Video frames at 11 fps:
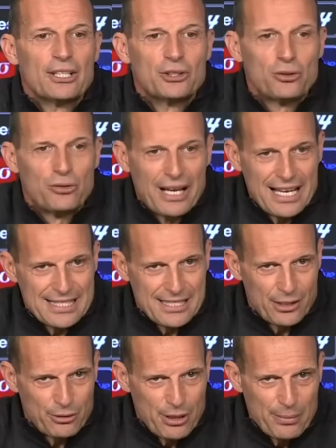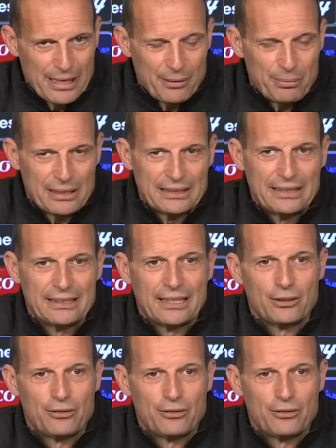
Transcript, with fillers: dovrà essere una bella partita,